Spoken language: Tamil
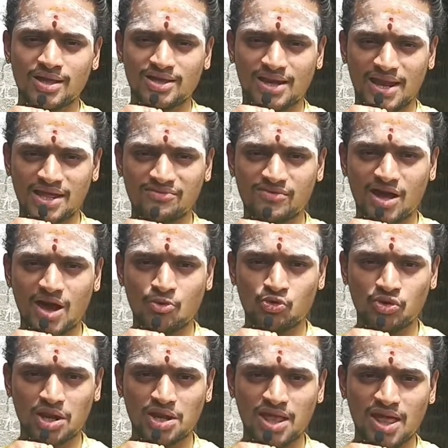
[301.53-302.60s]
இறைவா
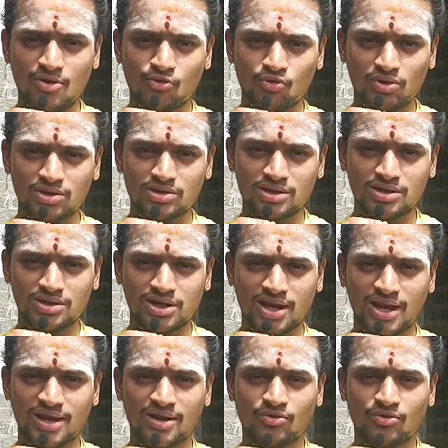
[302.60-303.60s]
உன்னையே உள்குகின்றேன்